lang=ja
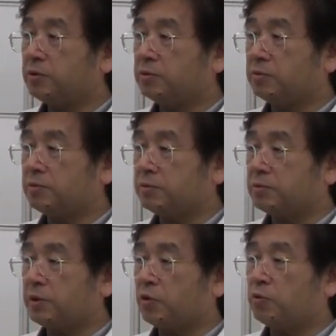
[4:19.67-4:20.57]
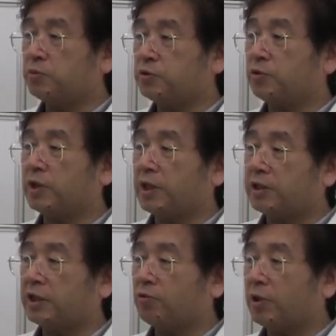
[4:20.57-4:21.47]
う、うん、寝込む人がだ
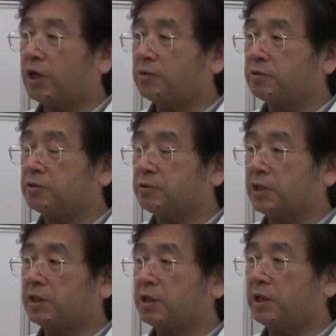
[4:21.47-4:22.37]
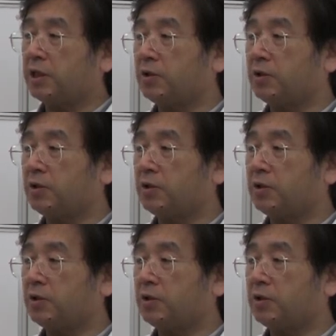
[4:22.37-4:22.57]
んだんと回復する過程